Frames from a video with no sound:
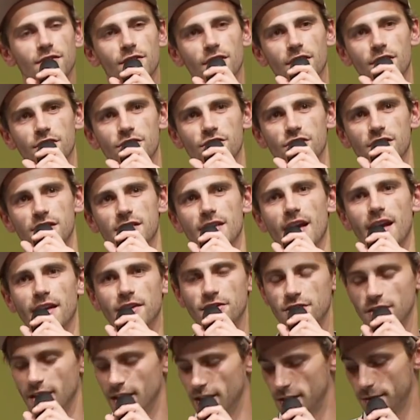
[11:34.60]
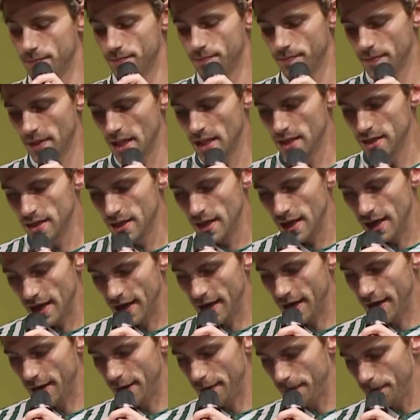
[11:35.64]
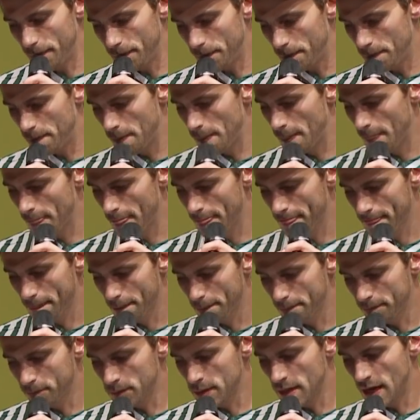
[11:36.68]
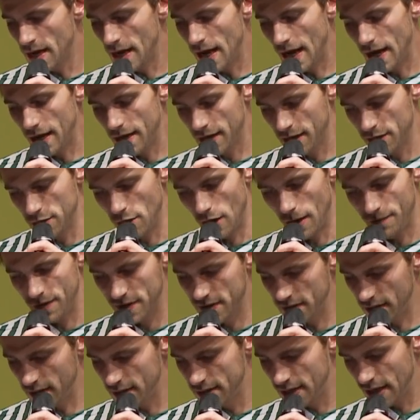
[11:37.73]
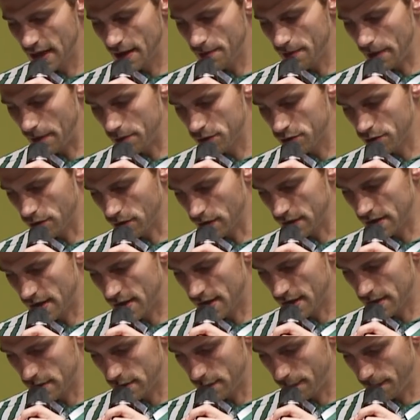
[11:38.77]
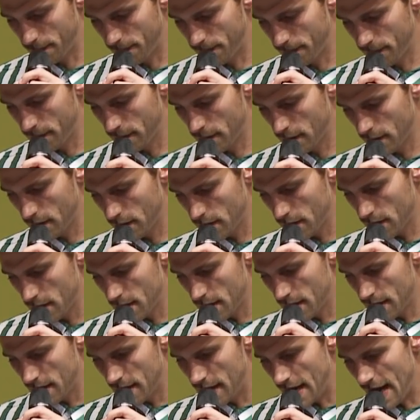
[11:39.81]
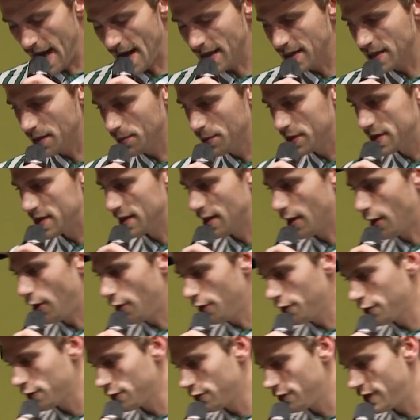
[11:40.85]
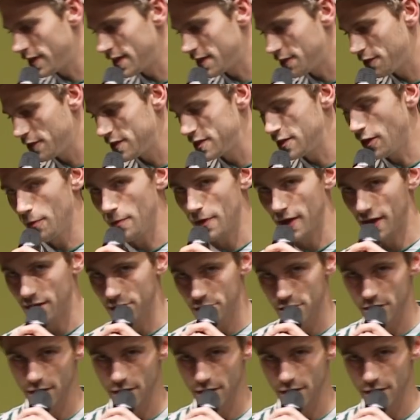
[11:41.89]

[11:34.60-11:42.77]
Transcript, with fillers: so eine Geschichte einsteigt. Ähm, genau, abwechselnde Themen habe ich schon gesagt. Achtet ein bisschen darauf, so, weil das finde ich auch mal ganz